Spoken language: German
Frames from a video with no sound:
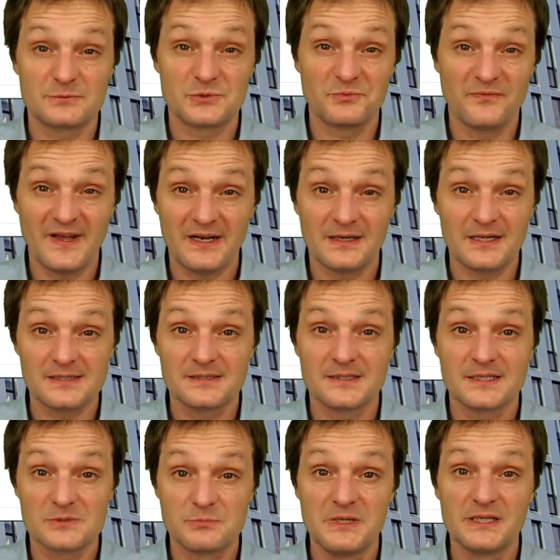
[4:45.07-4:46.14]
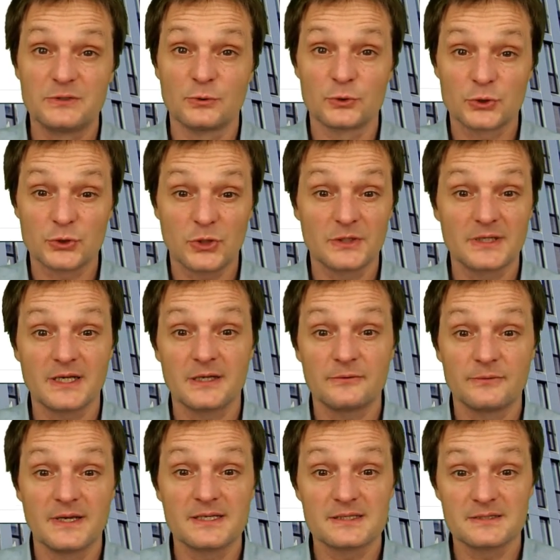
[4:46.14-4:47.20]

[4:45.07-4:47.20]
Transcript: Weglassen der Split- und Join-Gateways